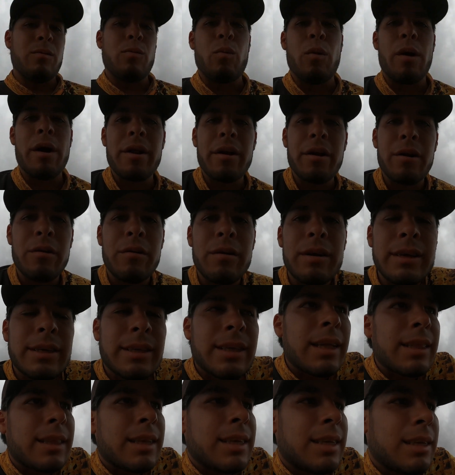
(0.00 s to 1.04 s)
Bueno, en un
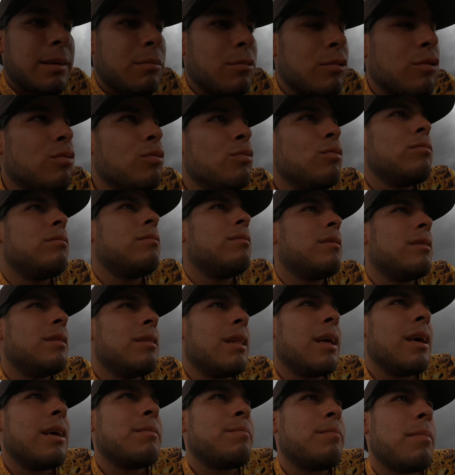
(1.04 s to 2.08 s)
instante hicimos
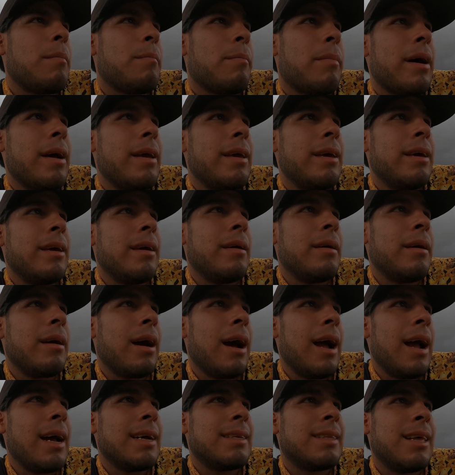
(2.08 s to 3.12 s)
un despapalle.
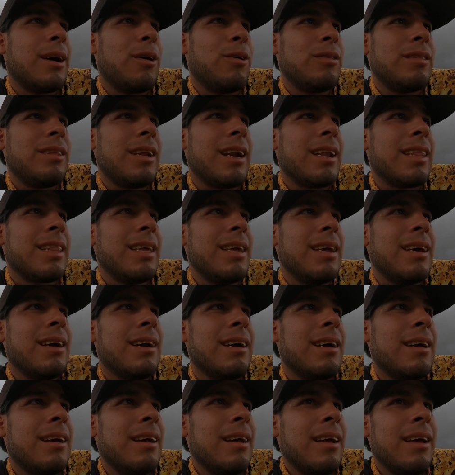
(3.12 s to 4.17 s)
Allá está otra
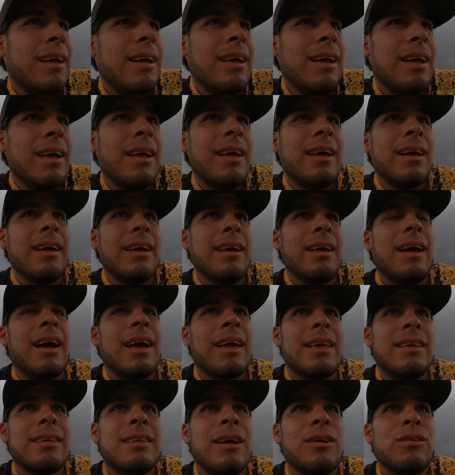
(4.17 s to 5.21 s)
día eh,
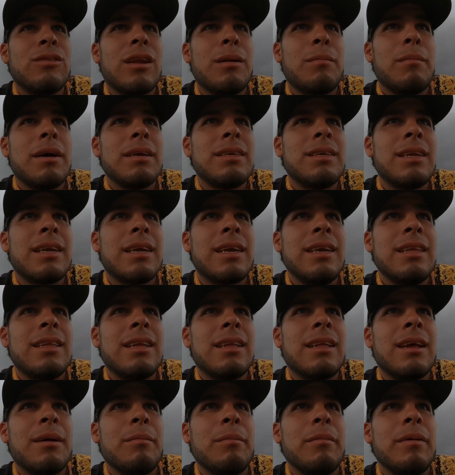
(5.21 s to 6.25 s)
aquí está otra más
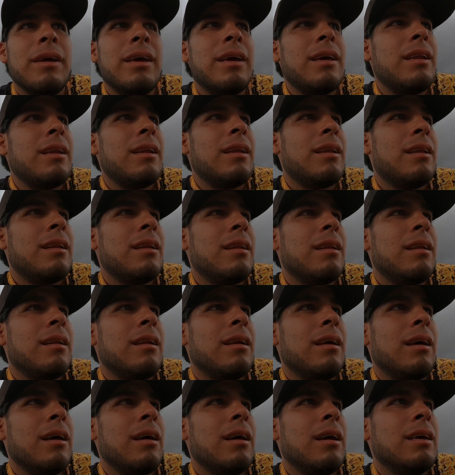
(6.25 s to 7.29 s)
cerquita también.
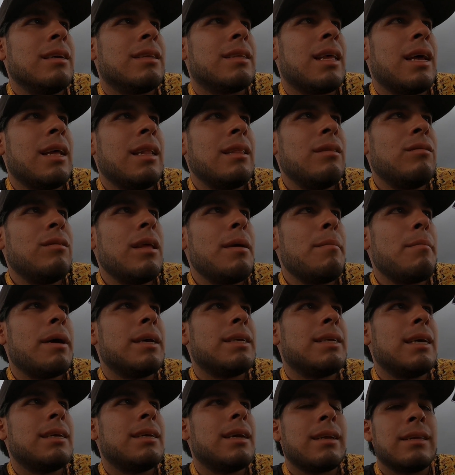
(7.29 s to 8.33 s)
Están
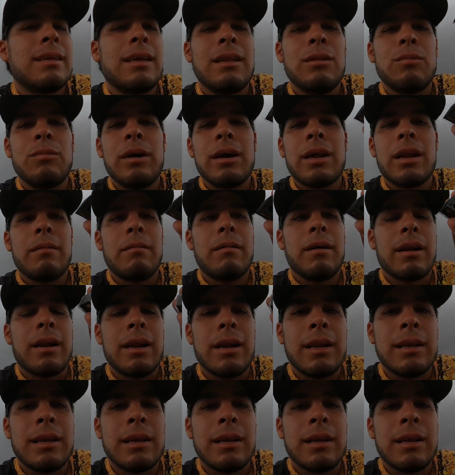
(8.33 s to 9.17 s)
demasiadas ardillas, lo voy a grabar.